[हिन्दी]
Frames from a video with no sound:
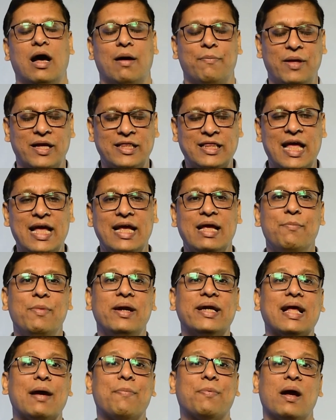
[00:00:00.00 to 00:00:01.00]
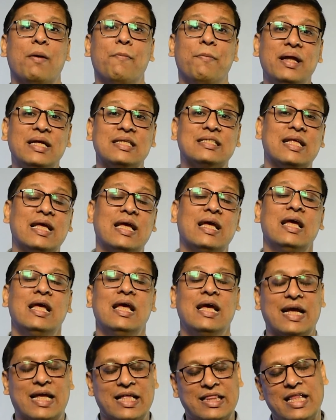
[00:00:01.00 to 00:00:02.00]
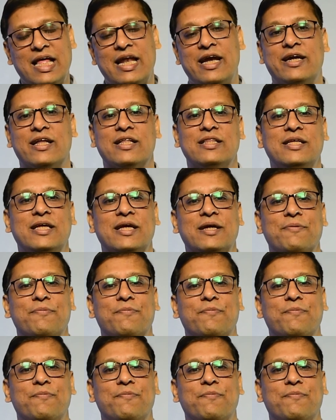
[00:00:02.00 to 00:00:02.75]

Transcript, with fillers: अब देखते हैं कि मिड कैप कंपनीज ने कितने रिटर्न दिए